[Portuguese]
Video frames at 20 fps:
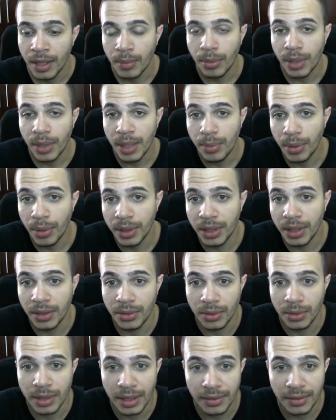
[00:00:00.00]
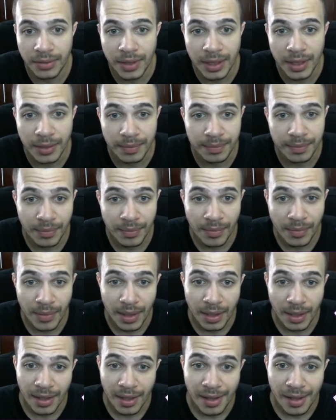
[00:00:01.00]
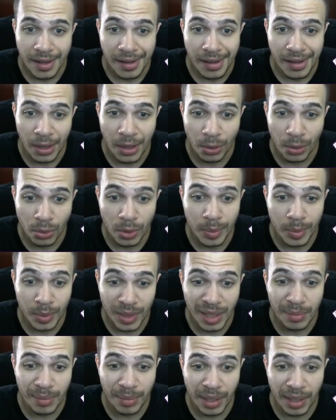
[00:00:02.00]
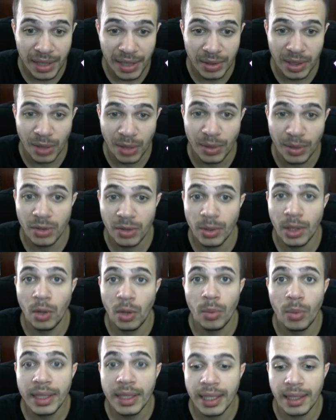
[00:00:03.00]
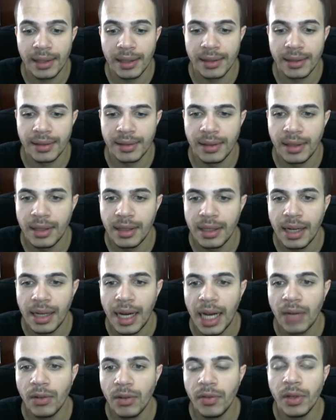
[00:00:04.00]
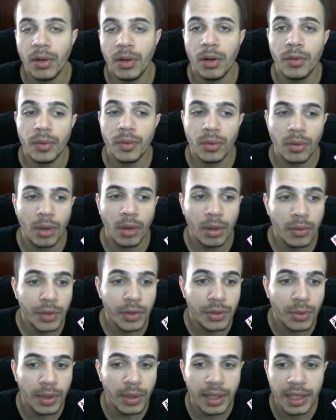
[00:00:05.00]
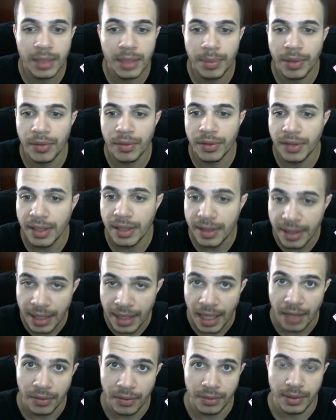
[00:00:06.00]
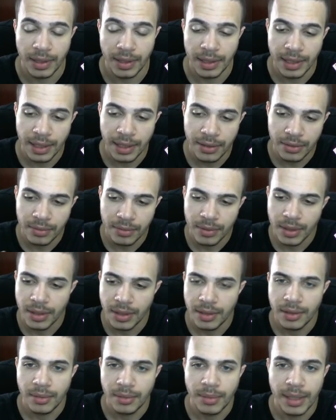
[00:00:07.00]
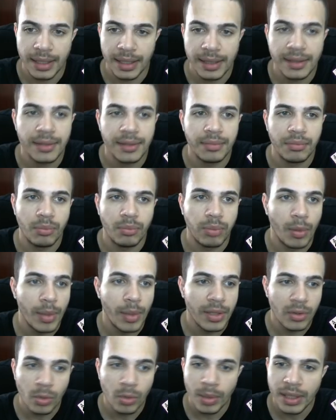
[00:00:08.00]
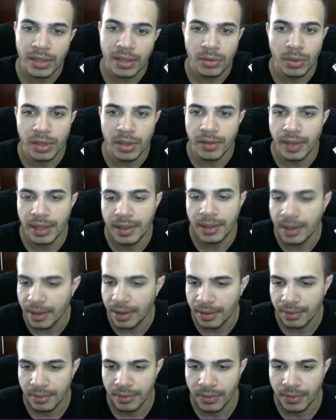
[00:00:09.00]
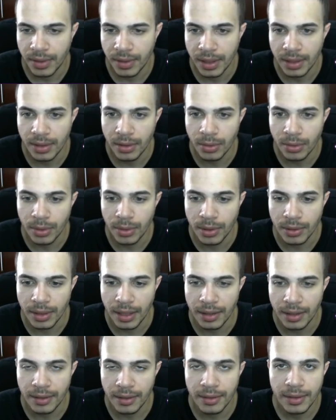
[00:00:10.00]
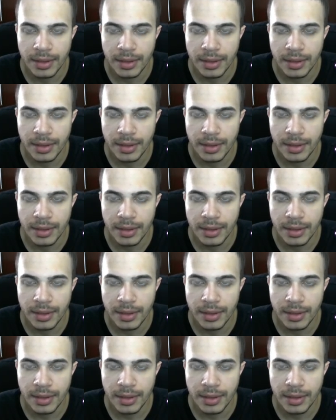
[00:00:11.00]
Porém, portanto, todavia, eu não tô muito tempo pra isso, então eu tenho que escolher uma delas. Aí eu vou ver qual, qual eu vou escolher aqui pra vocês e gravam, tá ligado? Mas pelo menos uma das duas vai ter. Fica tranquilo, tá?